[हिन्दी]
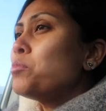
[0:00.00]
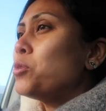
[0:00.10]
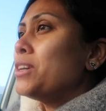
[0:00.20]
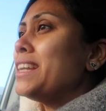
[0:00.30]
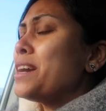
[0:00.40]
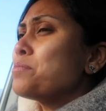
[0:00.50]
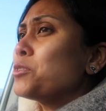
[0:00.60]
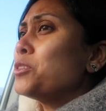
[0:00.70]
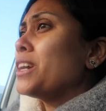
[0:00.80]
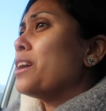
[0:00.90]
बोर्ड लिया
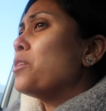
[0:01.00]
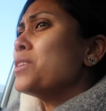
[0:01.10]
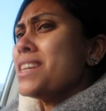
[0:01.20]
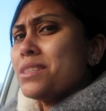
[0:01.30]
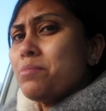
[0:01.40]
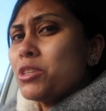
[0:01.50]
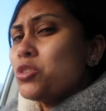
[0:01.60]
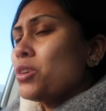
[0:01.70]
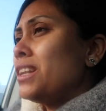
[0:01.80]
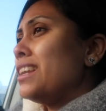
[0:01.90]
आपको दिखाऊंगी ऐसे
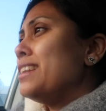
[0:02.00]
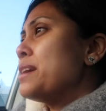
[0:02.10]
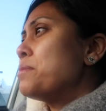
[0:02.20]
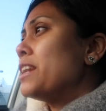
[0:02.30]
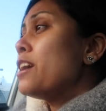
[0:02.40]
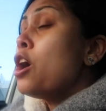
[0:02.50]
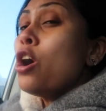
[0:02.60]
बच्चों के ले लिया मैंने